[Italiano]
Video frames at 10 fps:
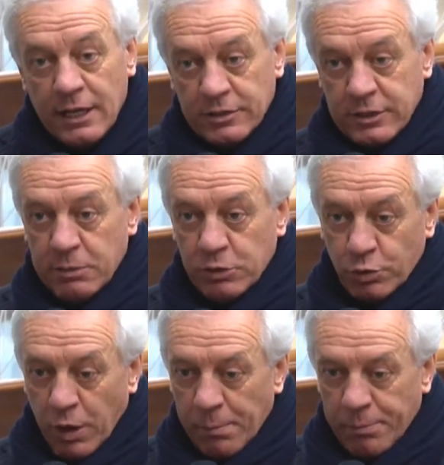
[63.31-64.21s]
Si
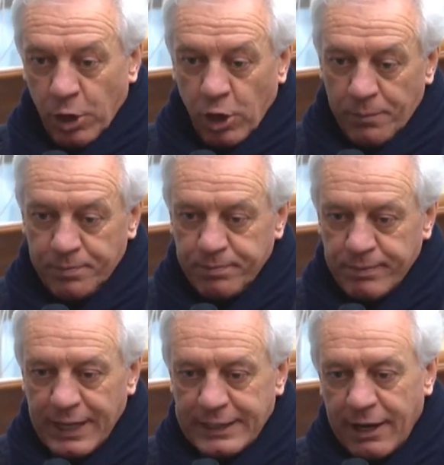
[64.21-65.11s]
misura un po'
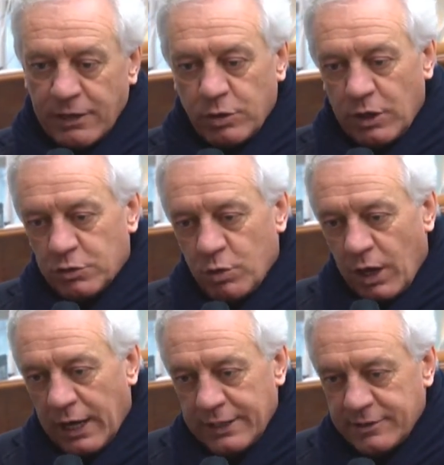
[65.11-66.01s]
attraverso la
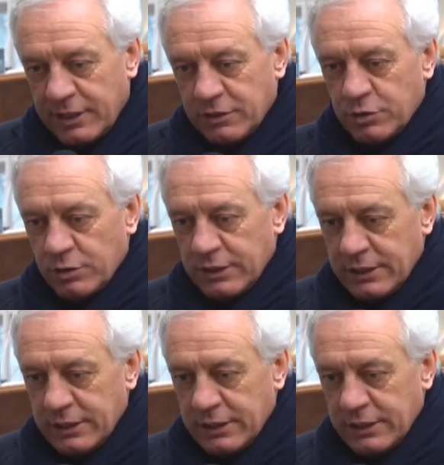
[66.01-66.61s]
scuola il senso di,